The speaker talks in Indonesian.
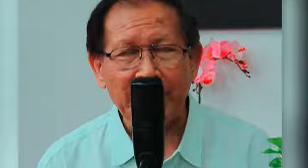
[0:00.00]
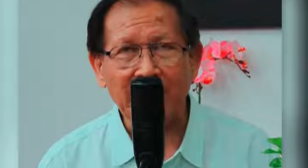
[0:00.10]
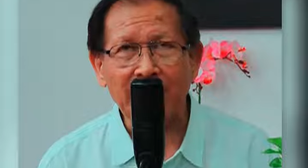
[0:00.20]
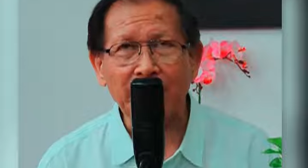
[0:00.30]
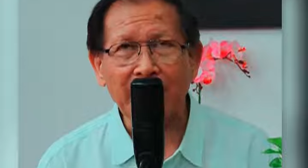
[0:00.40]

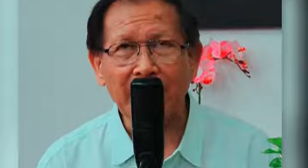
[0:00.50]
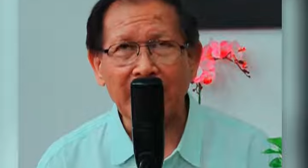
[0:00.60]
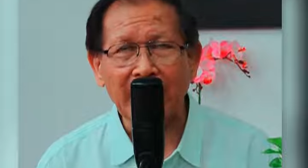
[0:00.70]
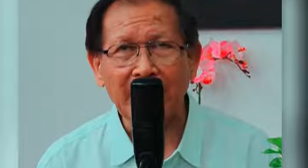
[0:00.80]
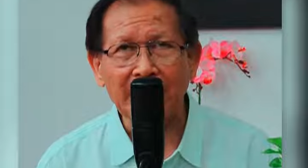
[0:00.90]
Jadi
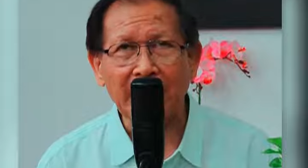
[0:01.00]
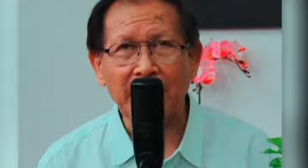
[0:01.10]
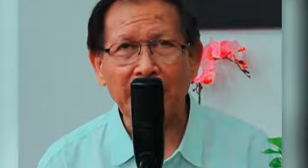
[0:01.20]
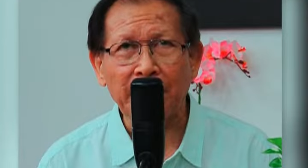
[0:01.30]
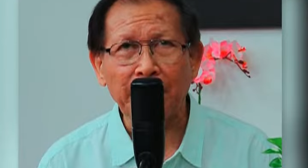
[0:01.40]
mereka
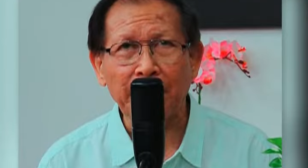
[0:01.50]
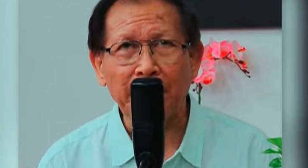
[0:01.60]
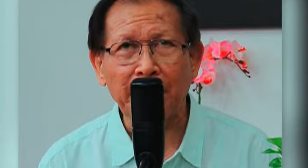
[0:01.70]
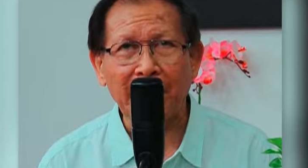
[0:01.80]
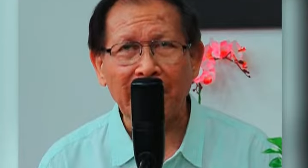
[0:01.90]
yang
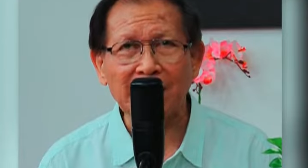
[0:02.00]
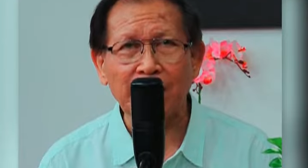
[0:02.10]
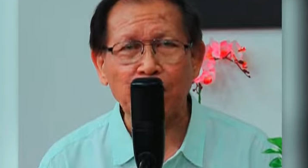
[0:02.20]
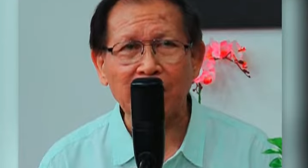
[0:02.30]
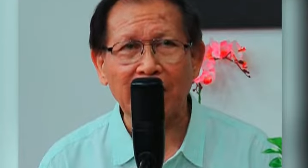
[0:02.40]

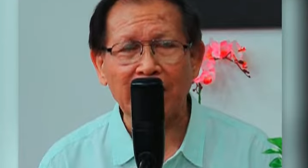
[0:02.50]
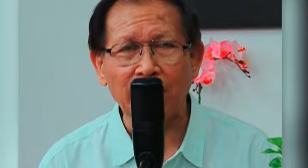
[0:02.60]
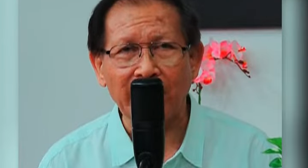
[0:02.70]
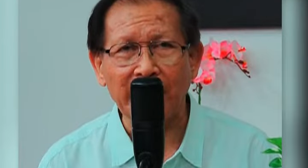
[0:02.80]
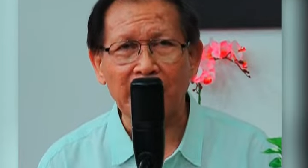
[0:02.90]
merasa punya
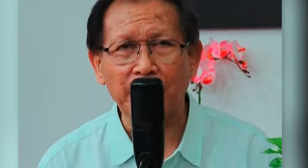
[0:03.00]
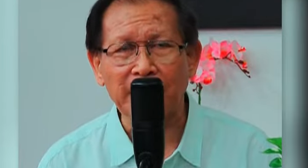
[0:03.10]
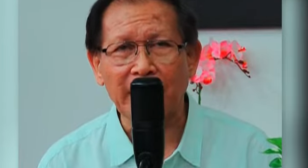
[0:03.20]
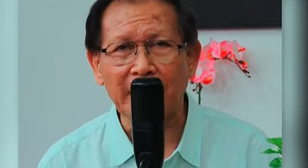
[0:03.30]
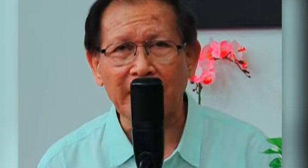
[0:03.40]
riwayat
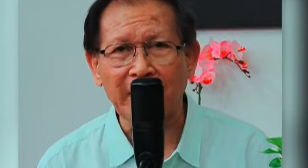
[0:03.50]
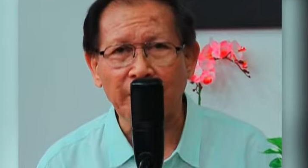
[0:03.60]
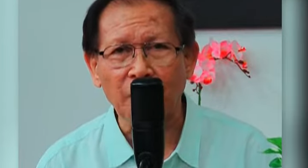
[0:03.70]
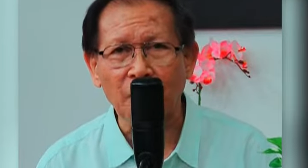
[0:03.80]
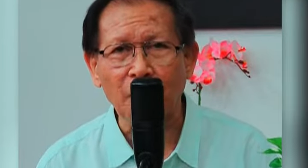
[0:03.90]
penyakit
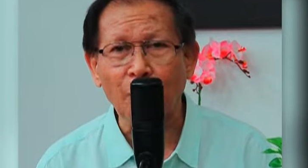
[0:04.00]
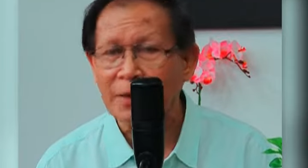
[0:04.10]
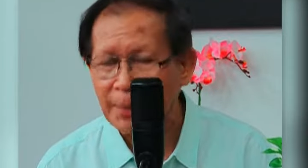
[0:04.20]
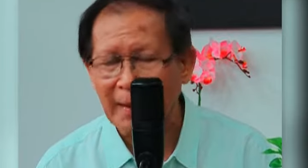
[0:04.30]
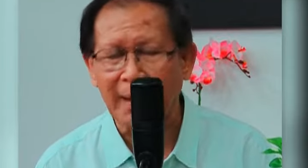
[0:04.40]
lambung
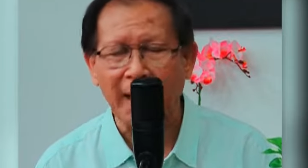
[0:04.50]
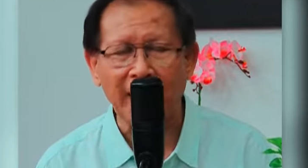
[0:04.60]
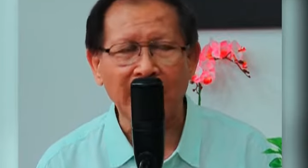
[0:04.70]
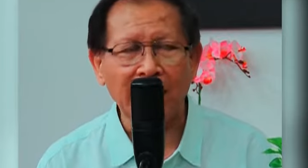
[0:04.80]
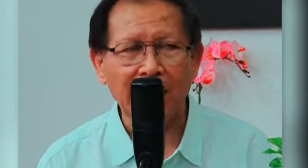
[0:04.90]
waspada.
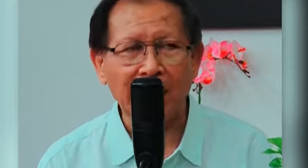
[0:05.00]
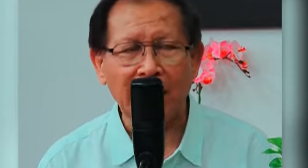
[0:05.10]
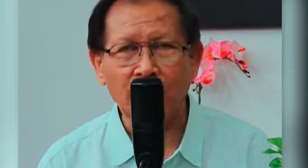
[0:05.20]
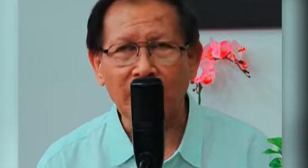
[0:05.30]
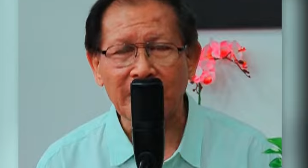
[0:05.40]
Hmm.
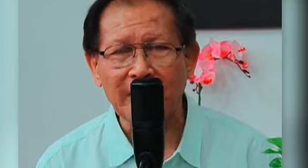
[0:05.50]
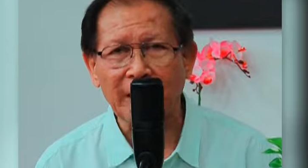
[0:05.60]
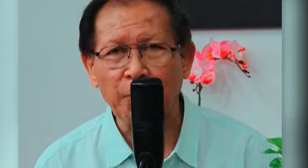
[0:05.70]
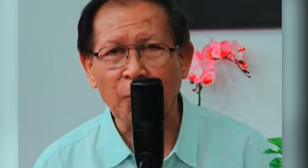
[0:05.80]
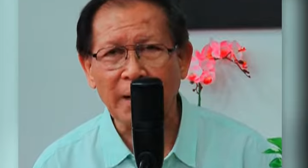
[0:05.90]
Kalau
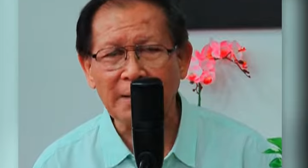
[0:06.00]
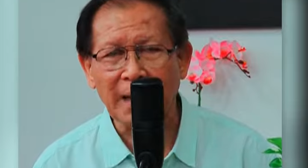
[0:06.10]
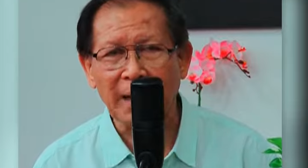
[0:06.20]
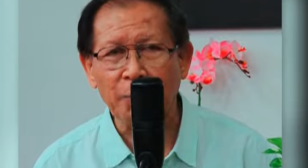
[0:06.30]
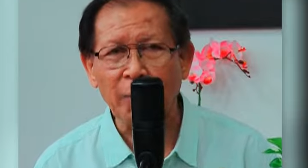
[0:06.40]
ketika
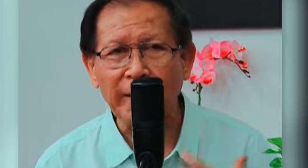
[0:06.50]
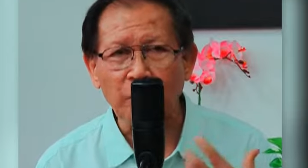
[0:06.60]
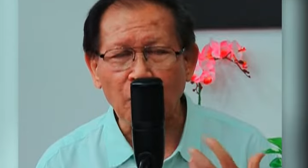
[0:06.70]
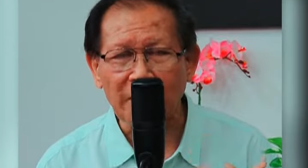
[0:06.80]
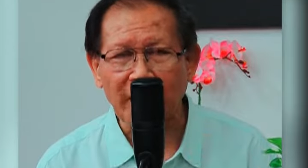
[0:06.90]
puasa
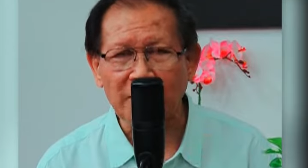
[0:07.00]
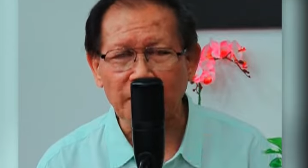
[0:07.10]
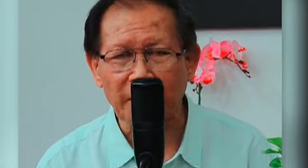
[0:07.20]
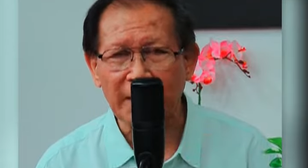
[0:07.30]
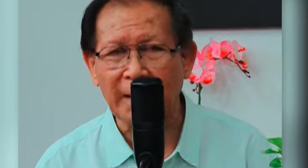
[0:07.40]
mungkin muntah
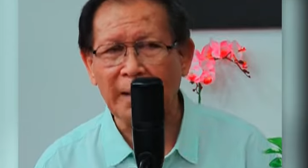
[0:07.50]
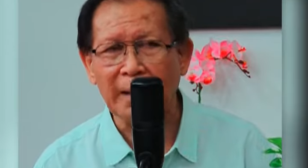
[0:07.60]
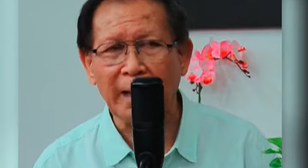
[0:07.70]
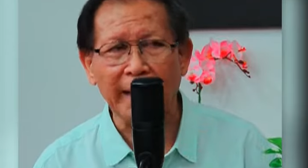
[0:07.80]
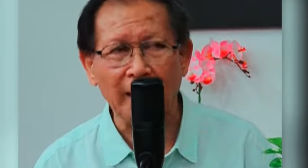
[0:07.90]

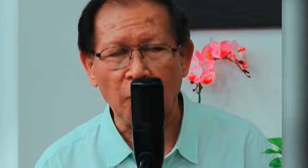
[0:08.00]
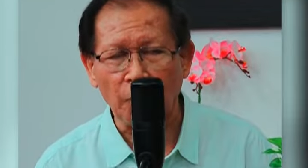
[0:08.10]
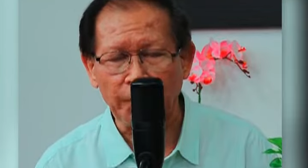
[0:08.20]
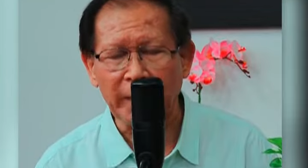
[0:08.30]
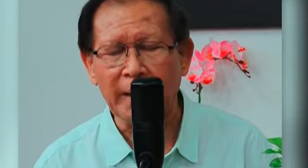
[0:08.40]
seperti air
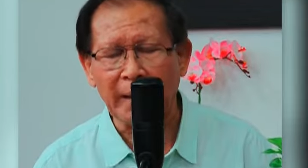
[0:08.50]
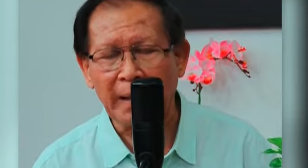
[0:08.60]
kopi